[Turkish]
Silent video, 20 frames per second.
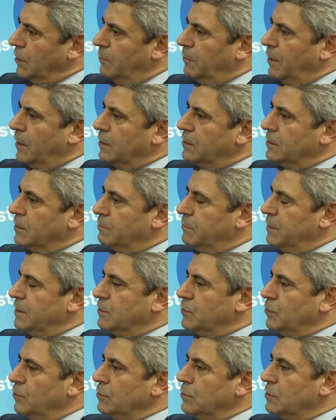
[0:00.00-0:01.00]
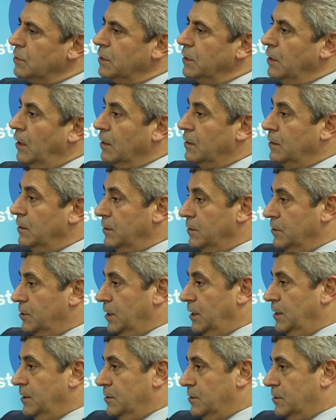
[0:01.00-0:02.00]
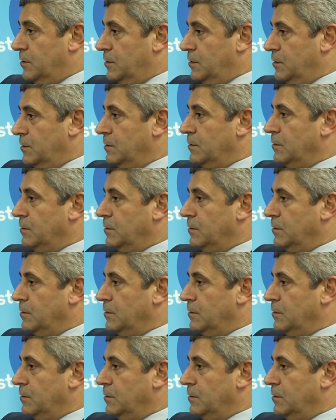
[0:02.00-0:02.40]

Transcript: ama artık biz diyoruz ki akıllı şehir,